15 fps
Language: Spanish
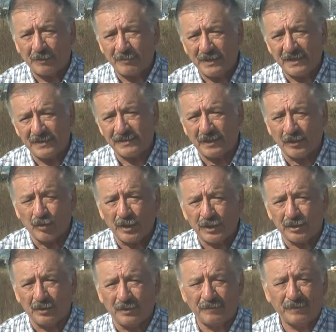también el
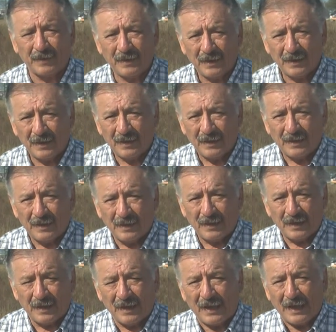circuito.
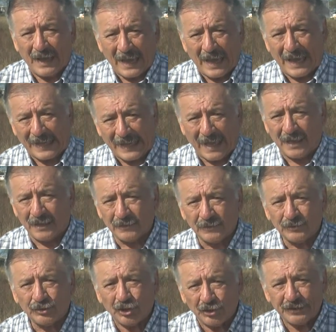Acá,
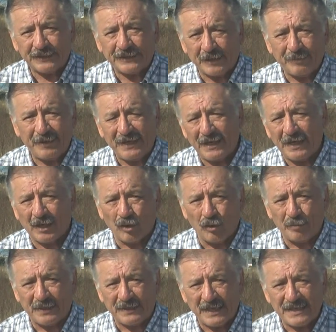donde terminan las
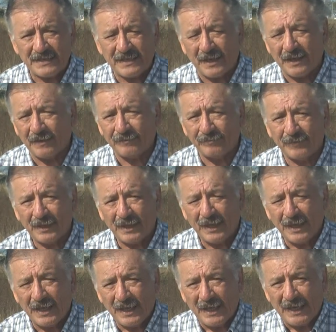competencias
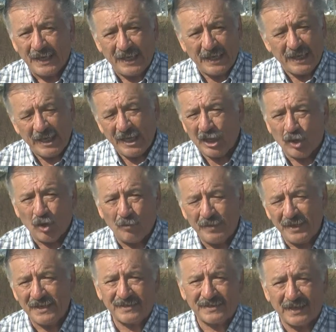y
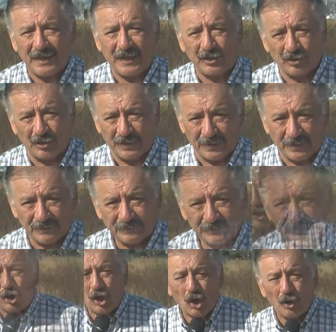comienza la historia.
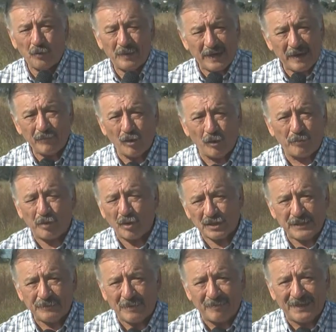Nos veremos
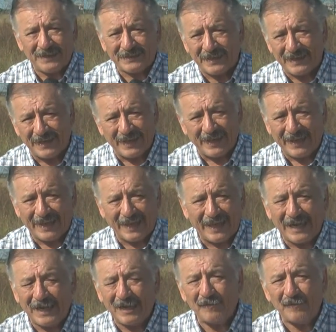próximamente
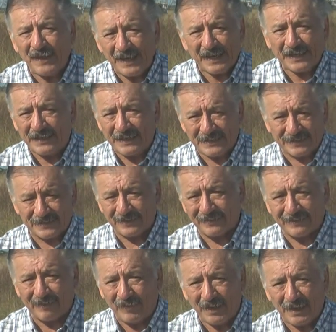el viernes
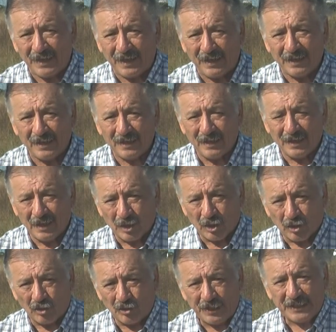que viene
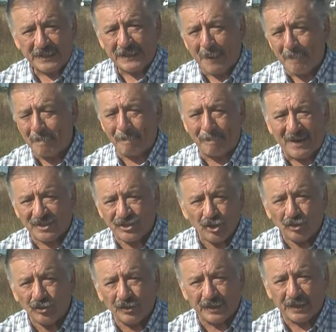con esta pasión